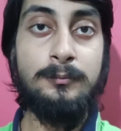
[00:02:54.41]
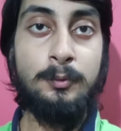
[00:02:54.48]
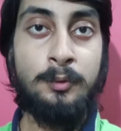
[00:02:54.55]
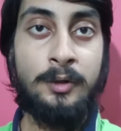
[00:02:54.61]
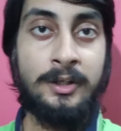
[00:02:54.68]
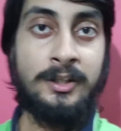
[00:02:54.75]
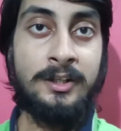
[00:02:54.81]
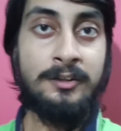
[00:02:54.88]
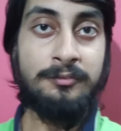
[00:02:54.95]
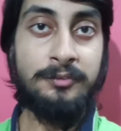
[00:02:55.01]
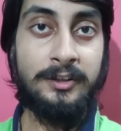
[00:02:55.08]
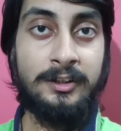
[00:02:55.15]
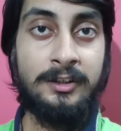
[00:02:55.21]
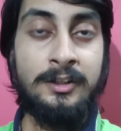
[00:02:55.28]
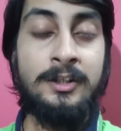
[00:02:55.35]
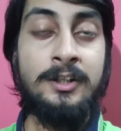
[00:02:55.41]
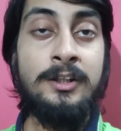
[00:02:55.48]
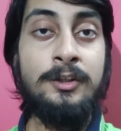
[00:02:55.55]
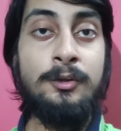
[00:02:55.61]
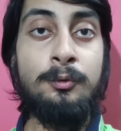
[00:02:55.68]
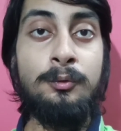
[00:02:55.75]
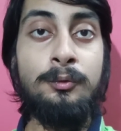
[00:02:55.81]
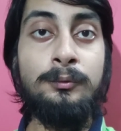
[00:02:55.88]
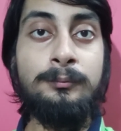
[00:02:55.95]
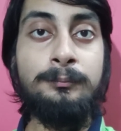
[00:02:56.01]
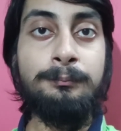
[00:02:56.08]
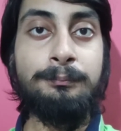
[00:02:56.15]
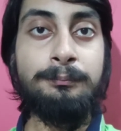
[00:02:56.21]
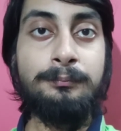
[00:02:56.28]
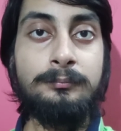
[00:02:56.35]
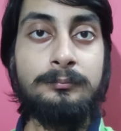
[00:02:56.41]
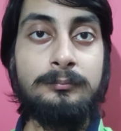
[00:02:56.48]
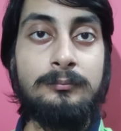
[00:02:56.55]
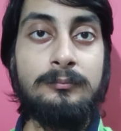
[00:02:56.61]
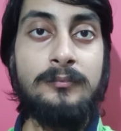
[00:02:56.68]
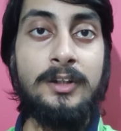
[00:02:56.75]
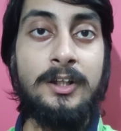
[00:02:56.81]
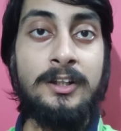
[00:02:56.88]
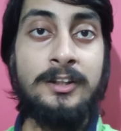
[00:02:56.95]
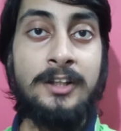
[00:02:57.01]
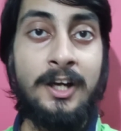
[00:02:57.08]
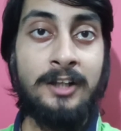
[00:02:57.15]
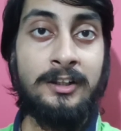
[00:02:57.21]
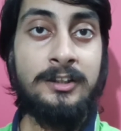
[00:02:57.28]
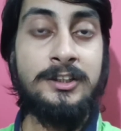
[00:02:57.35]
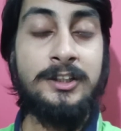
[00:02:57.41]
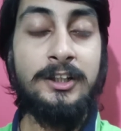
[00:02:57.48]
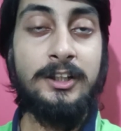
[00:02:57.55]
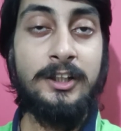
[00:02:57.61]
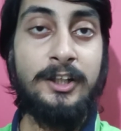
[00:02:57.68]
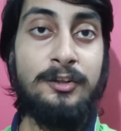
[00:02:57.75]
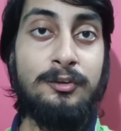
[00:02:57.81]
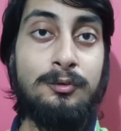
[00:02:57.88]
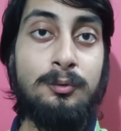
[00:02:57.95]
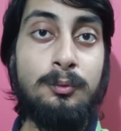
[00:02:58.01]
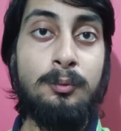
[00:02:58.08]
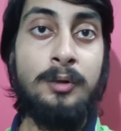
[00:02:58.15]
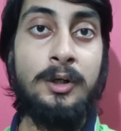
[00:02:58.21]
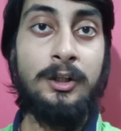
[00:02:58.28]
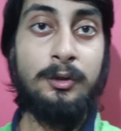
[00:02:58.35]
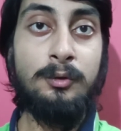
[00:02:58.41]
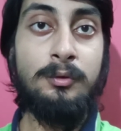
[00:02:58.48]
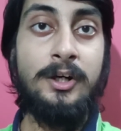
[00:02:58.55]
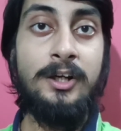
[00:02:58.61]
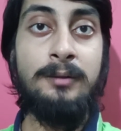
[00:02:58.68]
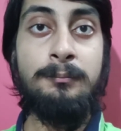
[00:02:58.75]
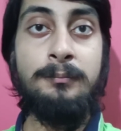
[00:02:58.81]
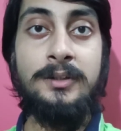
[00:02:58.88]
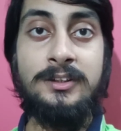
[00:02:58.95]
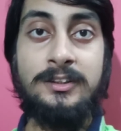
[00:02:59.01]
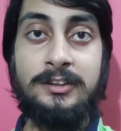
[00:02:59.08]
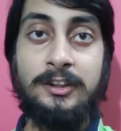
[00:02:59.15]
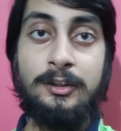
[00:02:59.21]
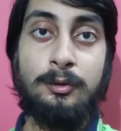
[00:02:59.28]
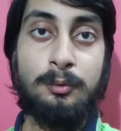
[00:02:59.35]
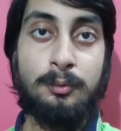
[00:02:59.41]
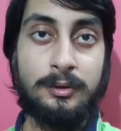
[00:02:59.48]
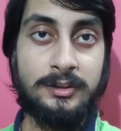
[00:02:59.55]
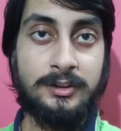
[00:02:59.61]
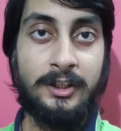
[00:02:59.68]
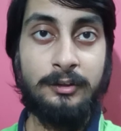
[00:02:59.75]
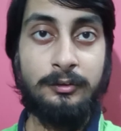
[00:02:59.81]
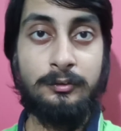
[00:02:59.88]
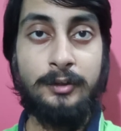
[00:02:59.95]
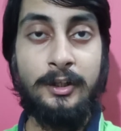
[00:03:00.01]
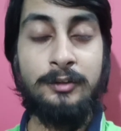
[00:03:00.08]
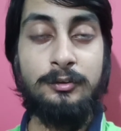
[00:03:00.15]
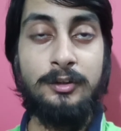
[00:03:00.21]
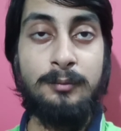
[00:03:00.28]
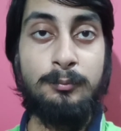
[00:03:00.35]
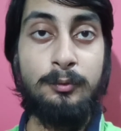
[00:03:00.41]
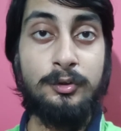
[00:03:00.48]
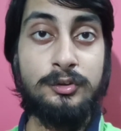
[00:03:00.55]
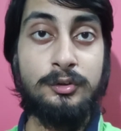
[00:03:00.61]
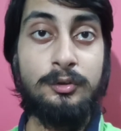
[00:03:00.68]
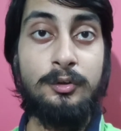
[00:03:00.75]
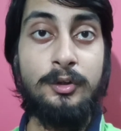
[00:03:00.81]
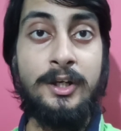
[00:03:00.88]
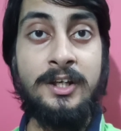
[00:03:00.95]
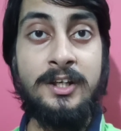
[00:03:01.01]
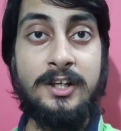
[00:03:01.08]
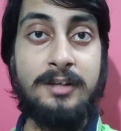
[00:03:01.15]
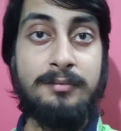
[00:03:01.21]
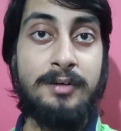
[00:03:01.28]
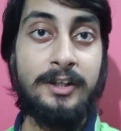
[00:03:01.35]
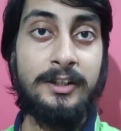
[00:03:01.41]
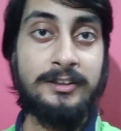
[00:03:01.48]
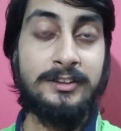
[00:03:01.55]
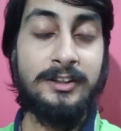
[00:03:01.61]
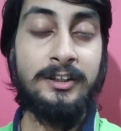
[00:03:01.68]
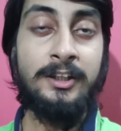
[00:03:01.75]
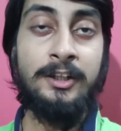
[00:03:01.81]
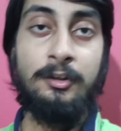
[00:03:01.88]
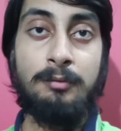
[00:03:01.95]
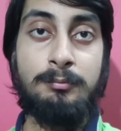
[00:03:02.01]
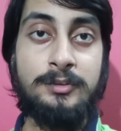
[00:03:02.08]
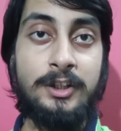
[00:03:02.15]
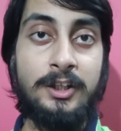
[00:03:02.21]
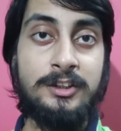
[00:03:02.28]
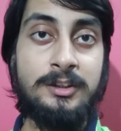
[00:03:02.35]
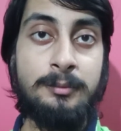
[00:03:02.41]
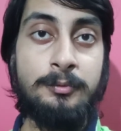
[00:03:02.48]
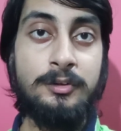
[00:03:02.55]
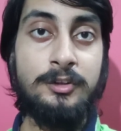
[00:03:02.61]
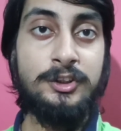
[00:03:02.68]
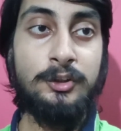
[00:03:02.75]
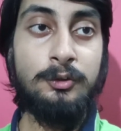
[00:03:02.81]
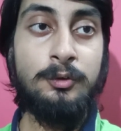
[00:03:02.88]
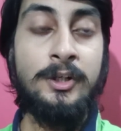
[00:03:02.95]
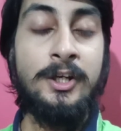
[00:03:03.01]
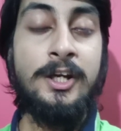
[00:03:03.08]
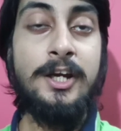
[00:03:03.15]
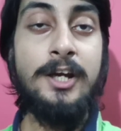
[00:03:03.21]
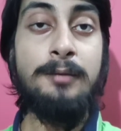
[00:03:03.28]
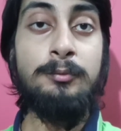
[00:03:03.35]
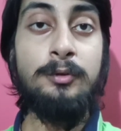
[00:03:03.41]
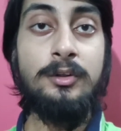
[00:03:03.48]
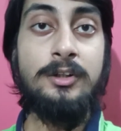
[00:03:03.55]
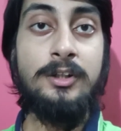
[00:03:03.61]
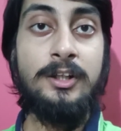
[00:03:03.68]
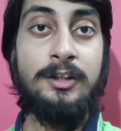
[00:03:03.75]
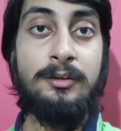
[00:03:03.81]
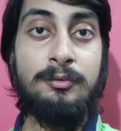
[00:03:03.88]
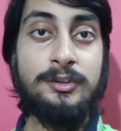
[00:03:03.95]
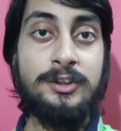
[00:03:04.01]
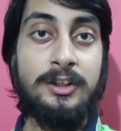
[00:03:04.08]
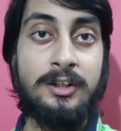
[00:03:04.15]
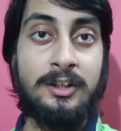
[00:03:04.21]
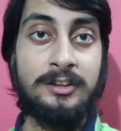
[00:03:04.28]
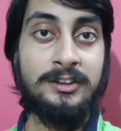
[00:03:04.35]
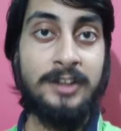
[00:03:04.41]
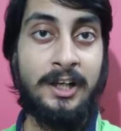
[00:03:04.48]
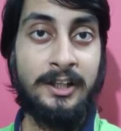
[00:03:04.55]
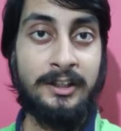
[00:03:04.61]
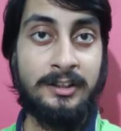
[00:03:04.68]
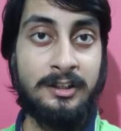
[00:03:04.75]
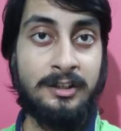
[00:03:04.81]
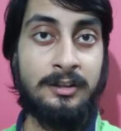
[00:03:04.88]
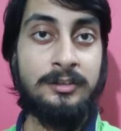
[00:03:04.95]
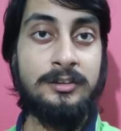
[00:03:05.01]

ওয়াইআরফের তো তা সেটা কিন্তু ওয়ার্ল্ড ওয়াইড বিস্তৃত করছে এতদিন পর্যন্ত ইন্ডিয়া পাকিস্তান এরকম জায়গায় সীমিত ছিল এরপর থেকে কিন্তু সেটা চায়না